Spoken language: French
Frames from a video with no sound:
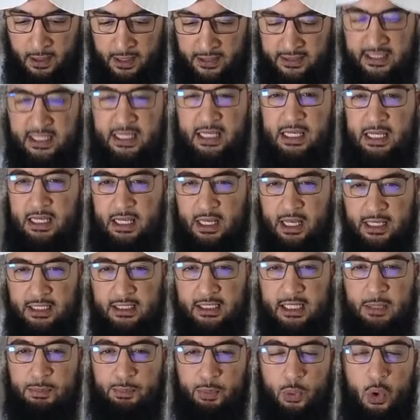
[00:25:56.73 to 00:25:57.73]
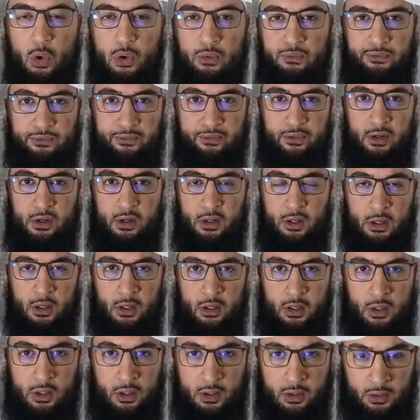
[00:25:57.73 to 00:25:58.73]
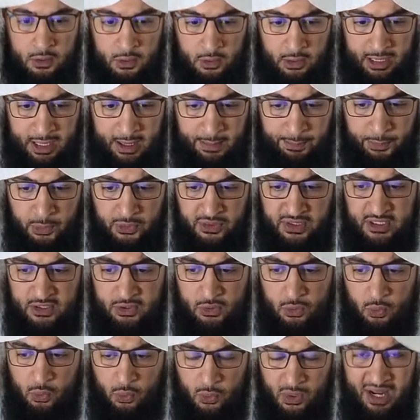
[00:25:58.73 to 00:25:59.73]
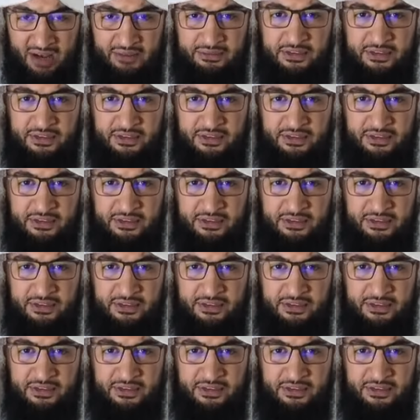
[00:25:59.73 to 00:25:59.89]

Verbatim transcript: Et ce qui, ce qui prouve euh, la position ou